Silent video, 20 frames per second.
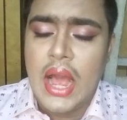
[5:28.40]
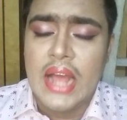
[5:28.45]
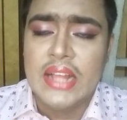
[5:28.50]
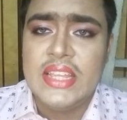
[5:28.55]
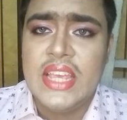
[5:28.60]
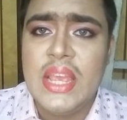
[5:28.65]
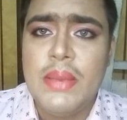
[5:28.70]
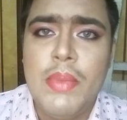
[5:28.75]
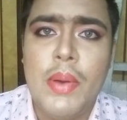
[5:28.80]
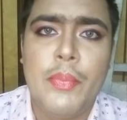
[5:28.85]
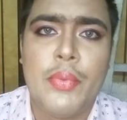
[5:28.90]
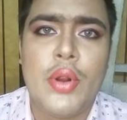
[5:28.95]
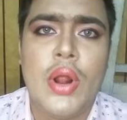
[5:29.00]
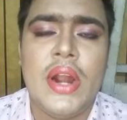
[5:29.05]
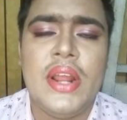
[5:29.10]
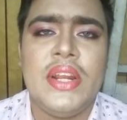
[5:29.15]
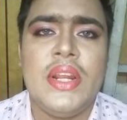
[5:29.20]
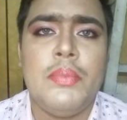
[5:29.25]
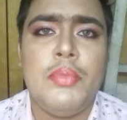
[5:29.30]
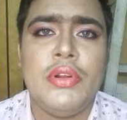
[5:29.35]
அதிகமாக
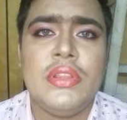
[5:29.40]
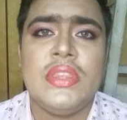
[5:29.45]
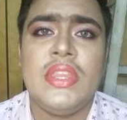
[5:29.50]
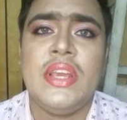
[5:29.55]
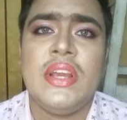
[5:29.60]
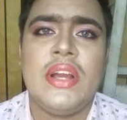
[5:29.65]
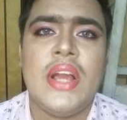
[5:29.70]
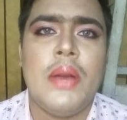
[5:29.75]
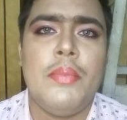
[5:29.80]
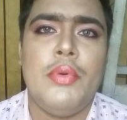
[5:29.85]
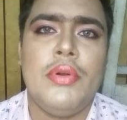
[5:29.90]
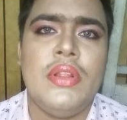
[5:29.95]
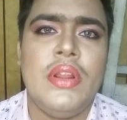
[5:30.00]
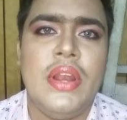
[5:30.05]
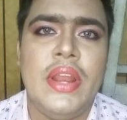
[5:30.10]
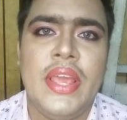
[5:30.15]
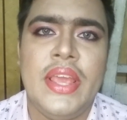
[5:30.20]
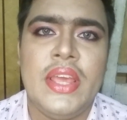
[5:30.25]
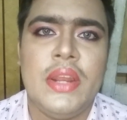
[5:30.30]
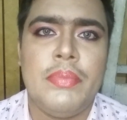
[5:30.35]
ப்ராடக்ட்டை போட்டு திக்காக போட்டு
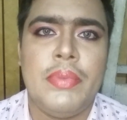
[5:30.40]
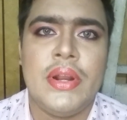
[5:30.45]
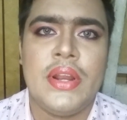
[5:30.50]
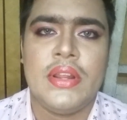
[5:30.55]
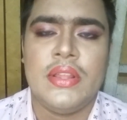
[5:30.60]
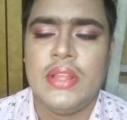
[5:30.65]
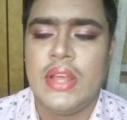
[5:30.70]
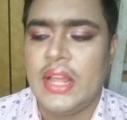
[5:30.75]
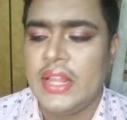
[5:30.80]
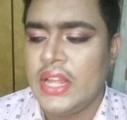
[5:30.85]
லேயர் பண்ணுறது